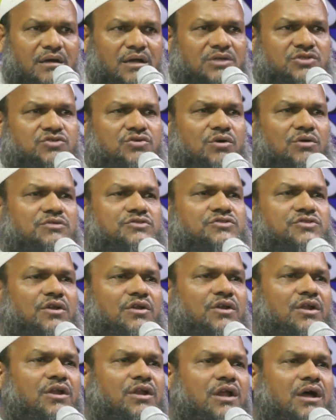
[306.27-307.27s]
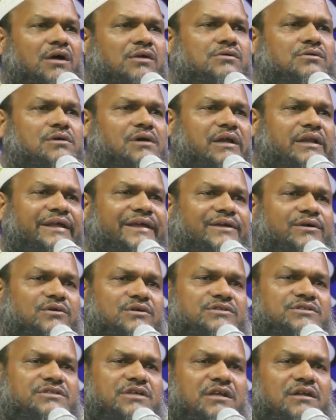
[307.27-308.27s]
রাসুল সাল্লাহ আলী
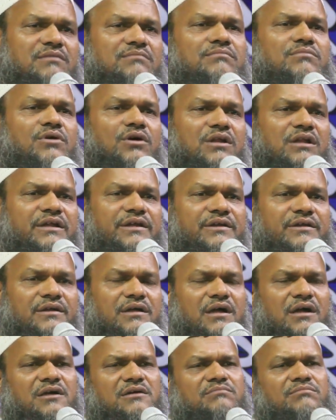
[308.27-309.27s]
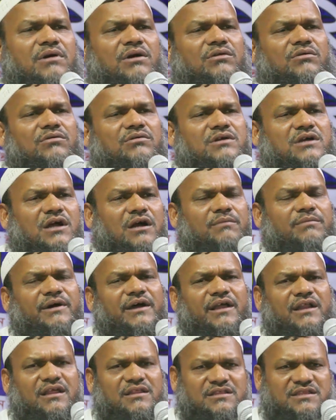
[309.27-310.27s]
আসাল্লাম বলেন আকবরুল
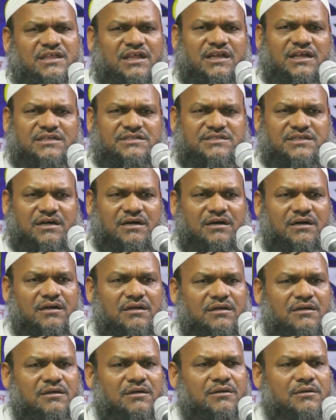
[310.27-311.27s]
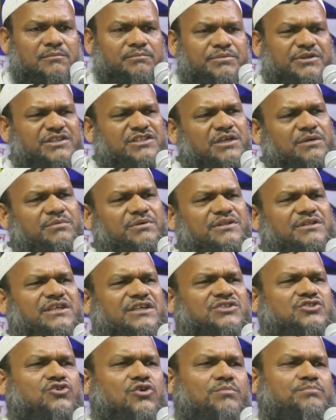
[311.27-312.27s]
কাবায়রা সালাসা
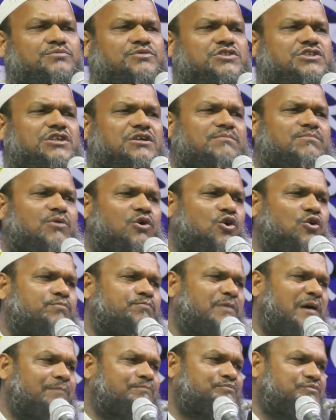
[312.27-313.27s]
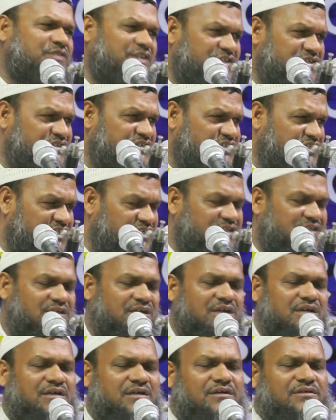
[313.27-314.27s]
পৃথিবীতে সবচেয়ে বড় পাপ তিনটি
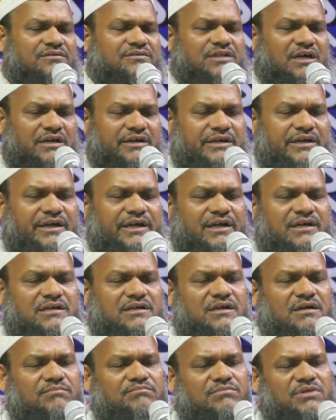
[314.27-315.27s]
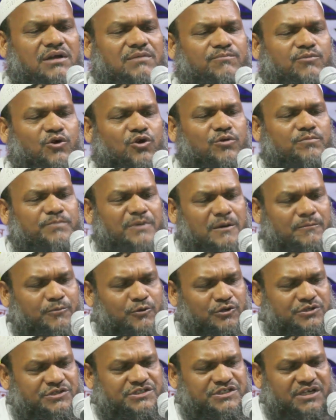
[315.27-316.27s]
তার এক নম্বর বড় পাপ
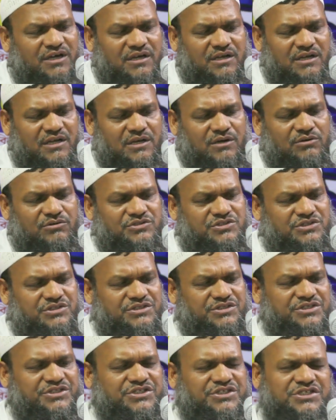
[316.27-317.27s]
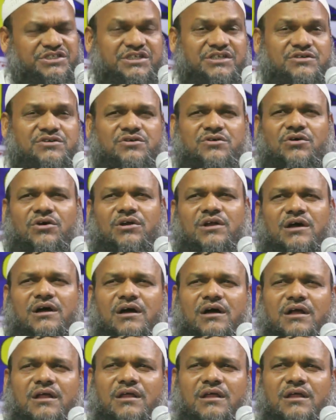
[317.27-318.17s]
হচ্ছে আল্লাহর সাথে শীত করা